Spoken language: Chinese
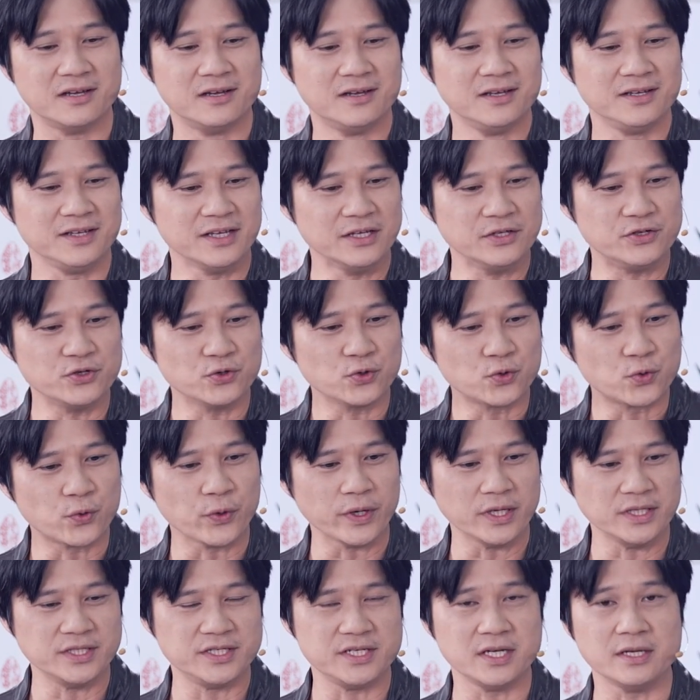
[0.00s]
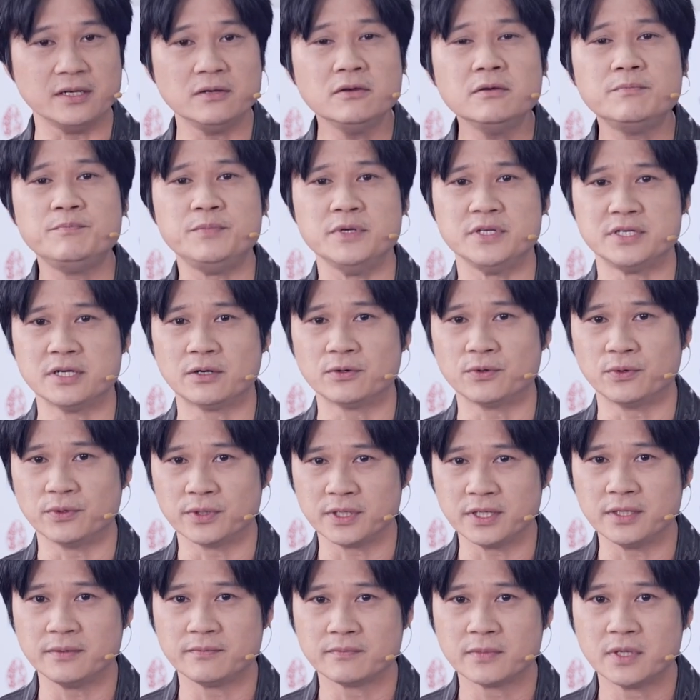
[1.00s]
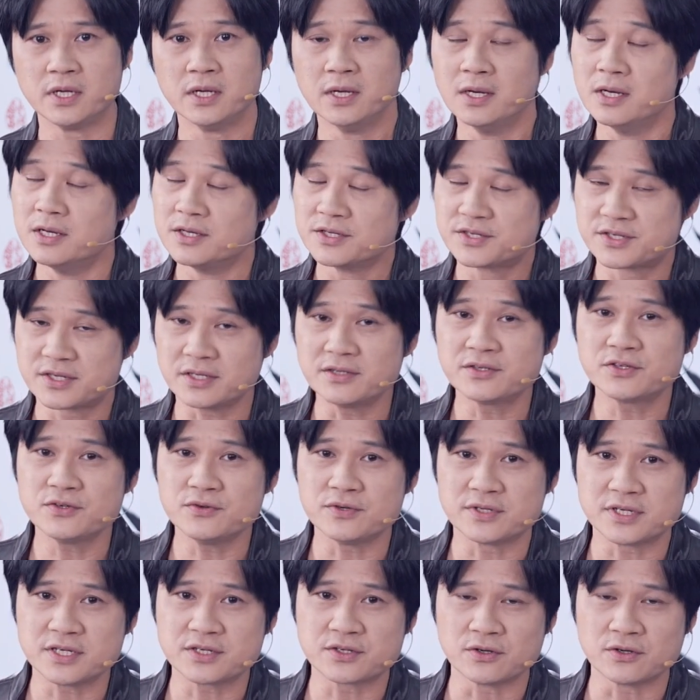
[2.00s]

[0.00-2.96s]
研究鬼界，因为比较容易。甚至有些时